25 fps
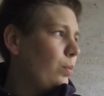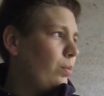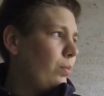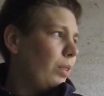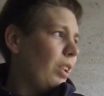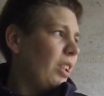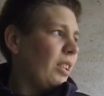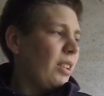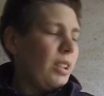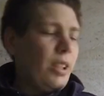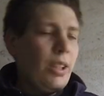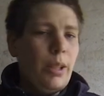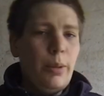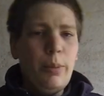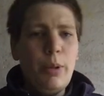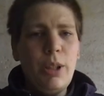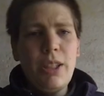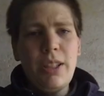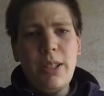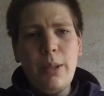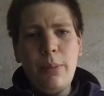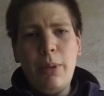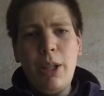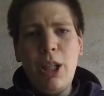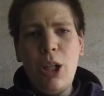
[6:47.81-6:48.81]
der sich nicht mehr
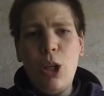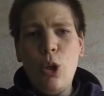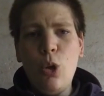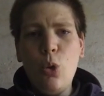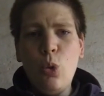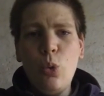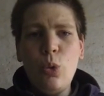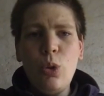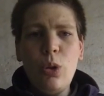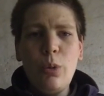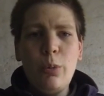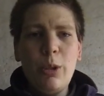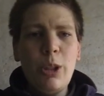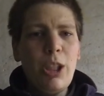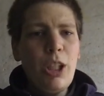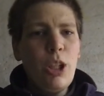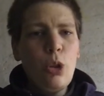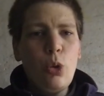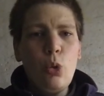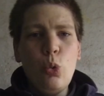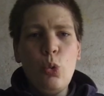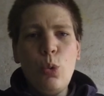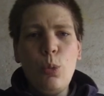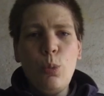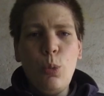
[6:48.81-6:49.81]
zu machen lohnt, aber der einen
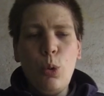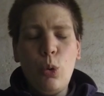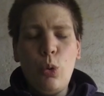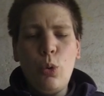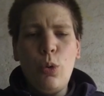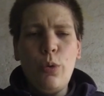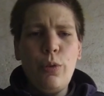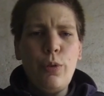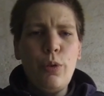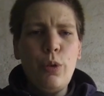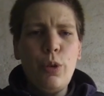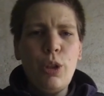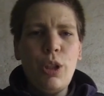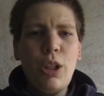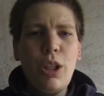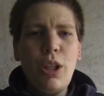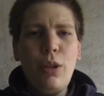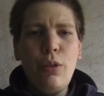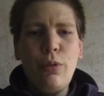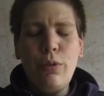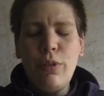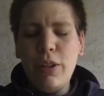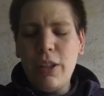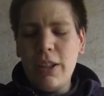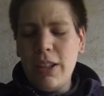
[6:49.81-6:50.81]
guten Motor vorne
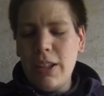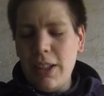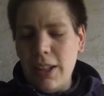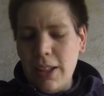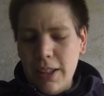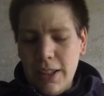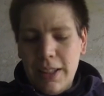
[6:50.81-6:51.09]
drauf hat,